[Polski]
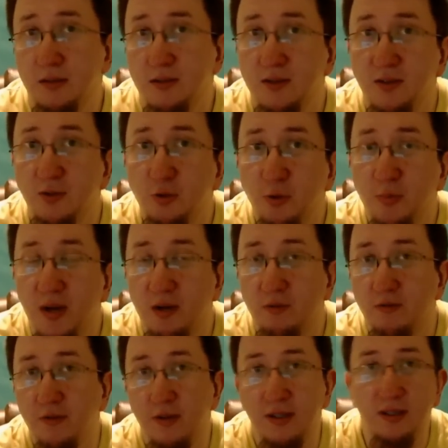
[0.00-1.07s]

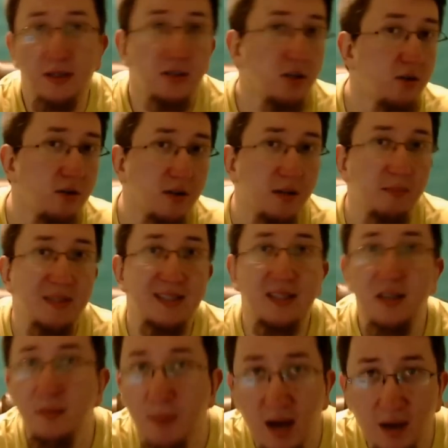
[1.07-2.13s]
youtuberów? Dlaczego oglądamy
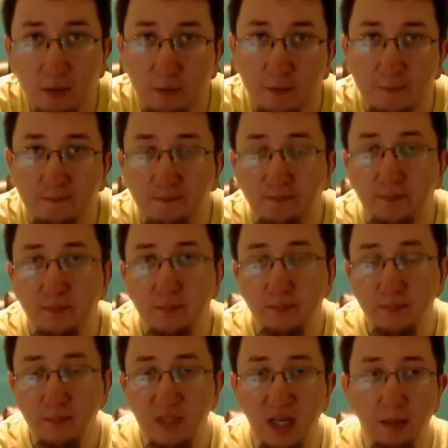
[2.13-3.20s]
streamerów?
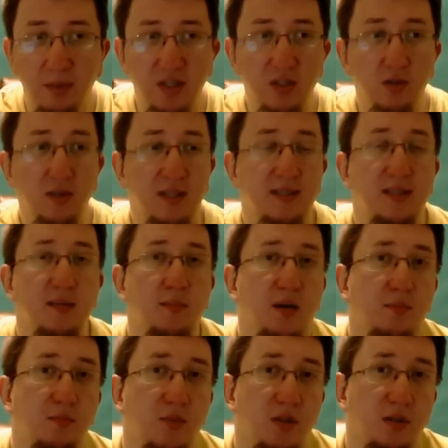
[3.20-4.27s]
a bardziej na
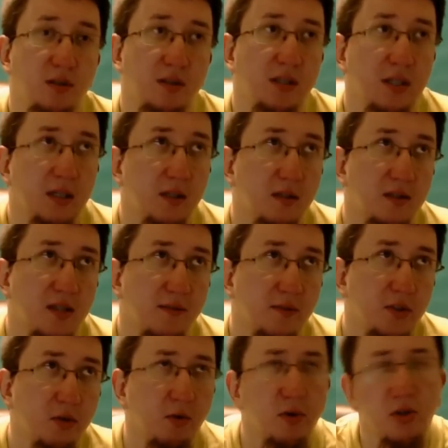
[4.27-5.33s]
streamach bym się
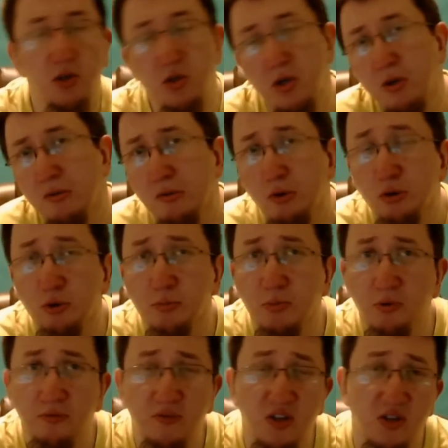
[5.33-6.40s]
zawiesił, chociaż YouTube
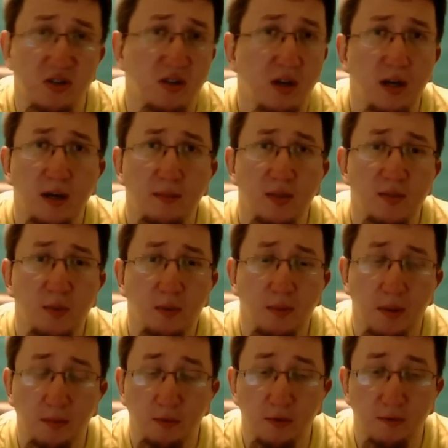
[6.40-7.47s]
również bez
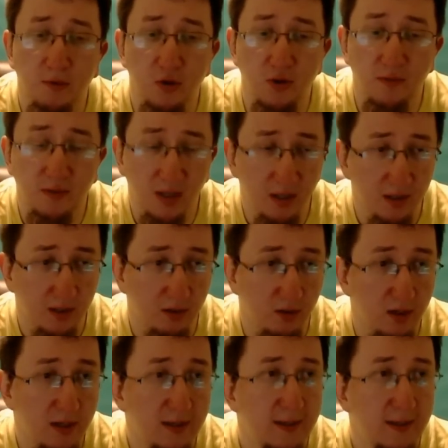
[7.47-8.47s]
problemu wchodzi w tę kategorię